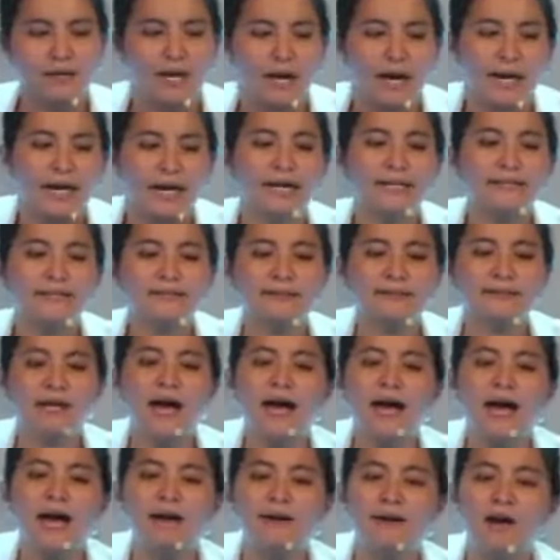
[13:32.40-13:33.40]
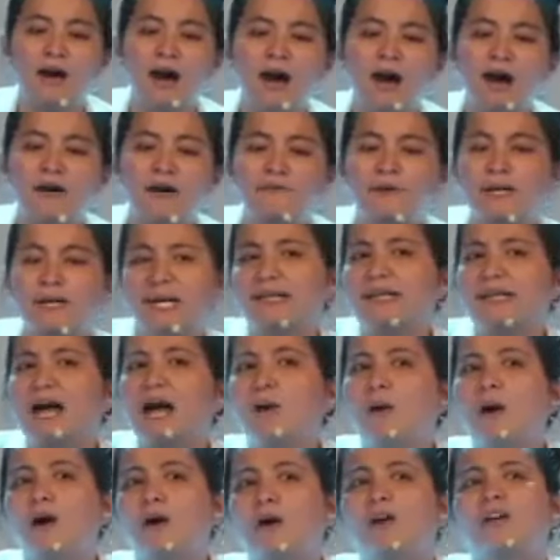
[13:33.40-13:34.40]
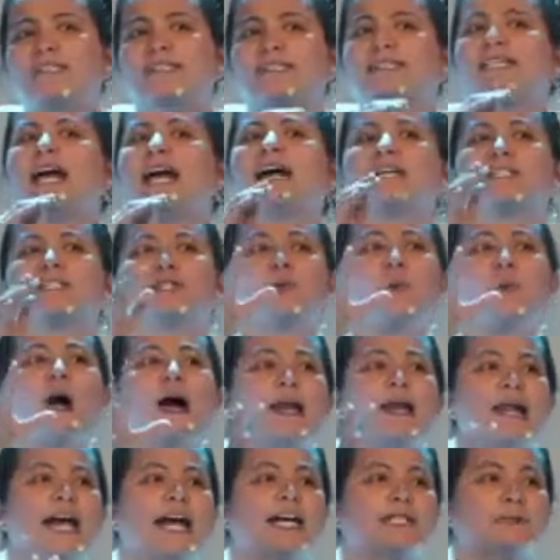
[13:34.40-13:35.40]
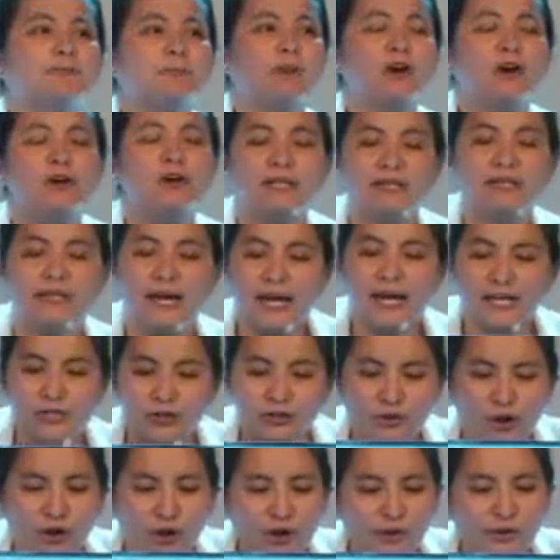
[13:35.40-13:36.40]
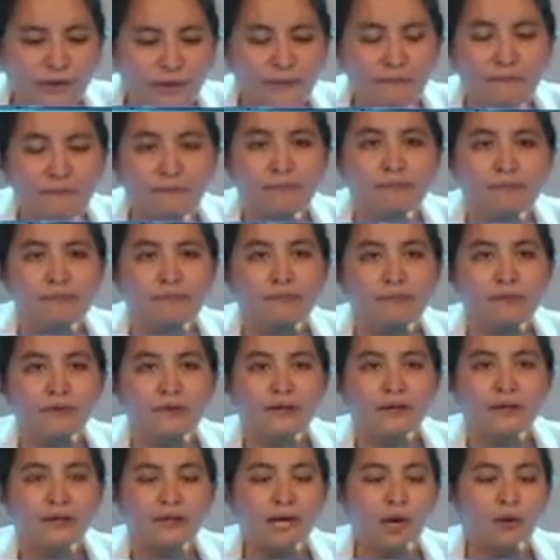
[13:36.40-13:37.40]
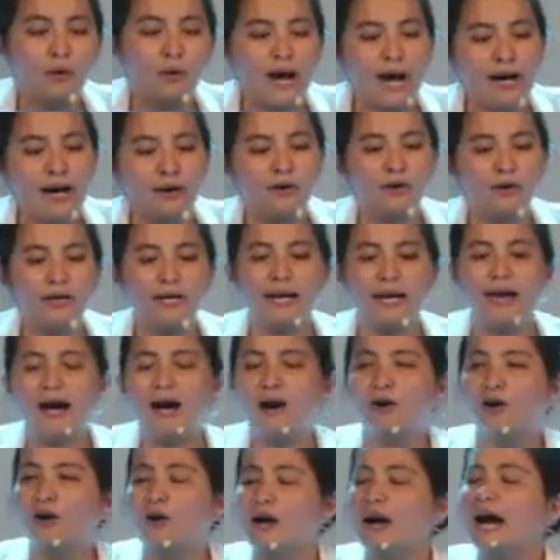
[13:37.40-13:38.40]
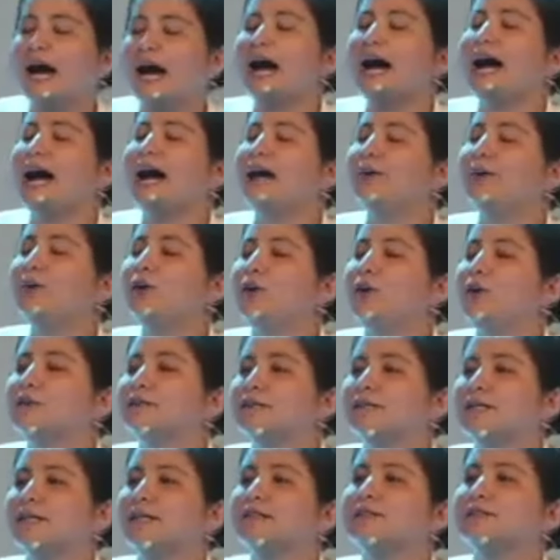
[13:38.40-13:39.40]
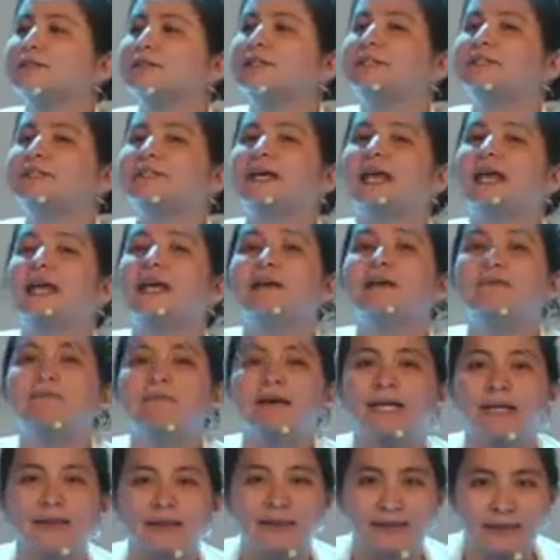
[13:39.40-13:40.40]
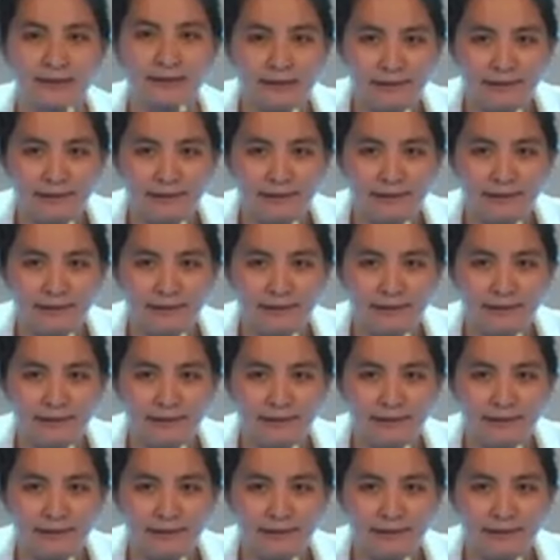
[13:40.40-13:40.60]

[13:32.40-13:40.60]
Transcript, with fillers: Instead of gitawag og sexual exploitation, tawagon na lang og adult entertainment.